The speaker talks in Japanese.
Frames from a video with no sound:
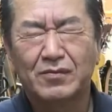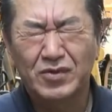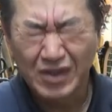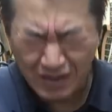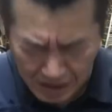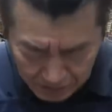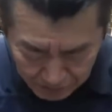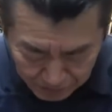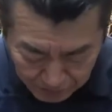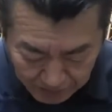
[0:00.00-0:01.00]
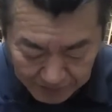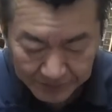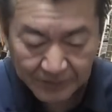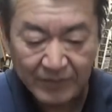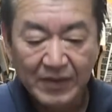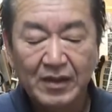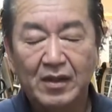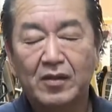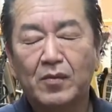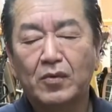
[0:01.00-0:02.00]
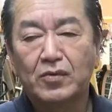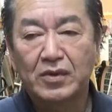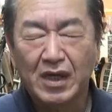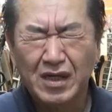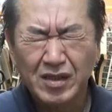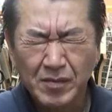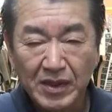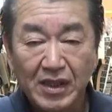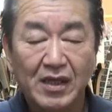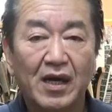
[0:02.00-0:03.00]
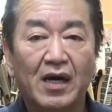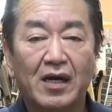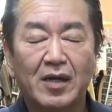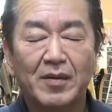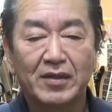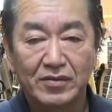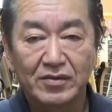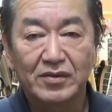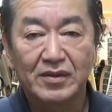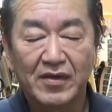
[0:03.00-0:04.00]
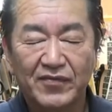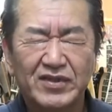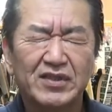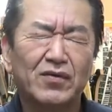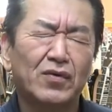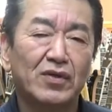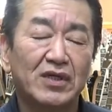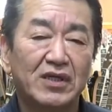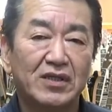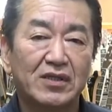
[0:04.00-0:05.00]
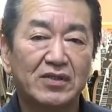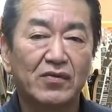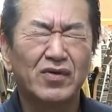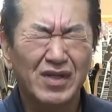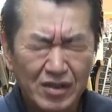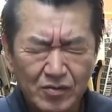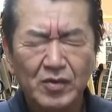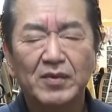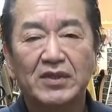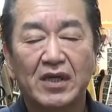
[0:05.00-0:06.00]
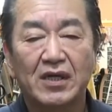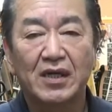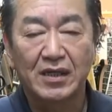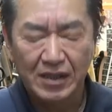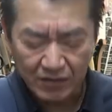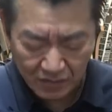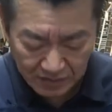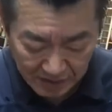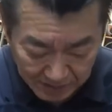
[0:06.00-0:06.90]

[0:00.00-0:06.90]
申し訳ない本当にいやでも本当に改めて赤ラベル FG の人気ってすごいなと思いましたありがとうござ